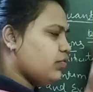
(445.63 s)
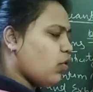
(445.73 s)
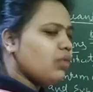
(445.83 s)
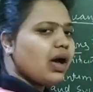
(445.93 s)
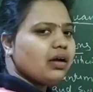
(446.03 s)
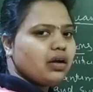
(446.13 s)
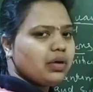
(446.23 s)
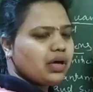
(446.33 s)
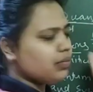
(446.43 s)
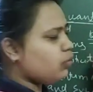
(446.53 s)
फोर मार्कर
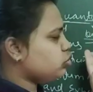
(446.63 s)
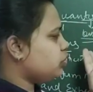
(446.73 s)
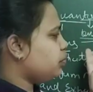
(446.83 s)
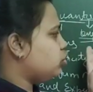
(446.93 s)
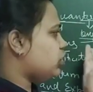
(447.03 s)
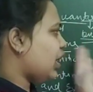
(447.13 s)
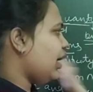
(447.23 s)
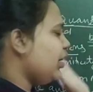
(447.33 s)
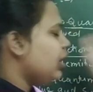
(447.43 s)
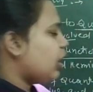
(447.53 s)
में कम क्वेश्चन पूछता
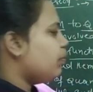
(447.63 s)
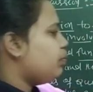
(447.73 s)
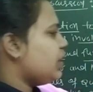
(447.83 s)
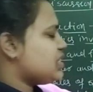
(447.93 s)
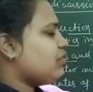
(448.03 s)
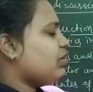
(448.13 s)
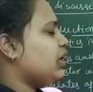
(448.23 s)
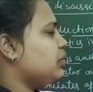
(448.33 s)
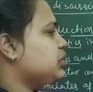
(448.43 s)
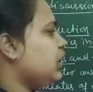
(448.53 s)
पूछता है बेसिक
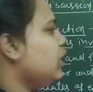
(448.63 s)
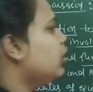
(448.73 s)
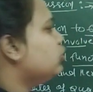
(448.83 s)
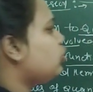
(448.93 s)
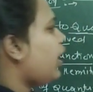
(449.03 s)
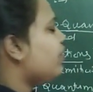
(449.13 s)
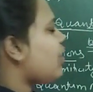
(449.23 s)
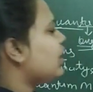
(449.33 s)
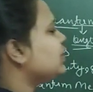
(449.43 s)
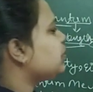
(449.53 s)
क्वांटम से तो
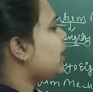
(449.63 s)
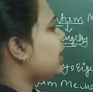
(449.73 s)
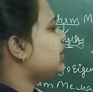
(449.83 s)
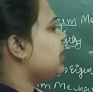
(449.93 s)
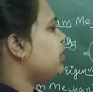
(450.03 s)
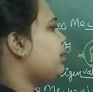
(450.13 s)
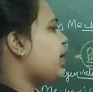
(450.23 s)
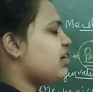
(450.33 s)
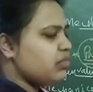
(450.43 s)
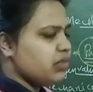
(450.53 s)
एडवांस में आती है मेरी
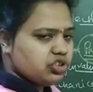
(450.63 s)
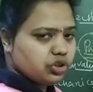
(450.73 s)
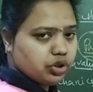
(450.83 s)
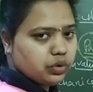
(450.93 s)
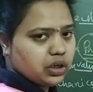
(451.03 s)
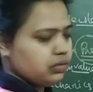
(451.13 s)
पर्टर्बेशन थ्योरी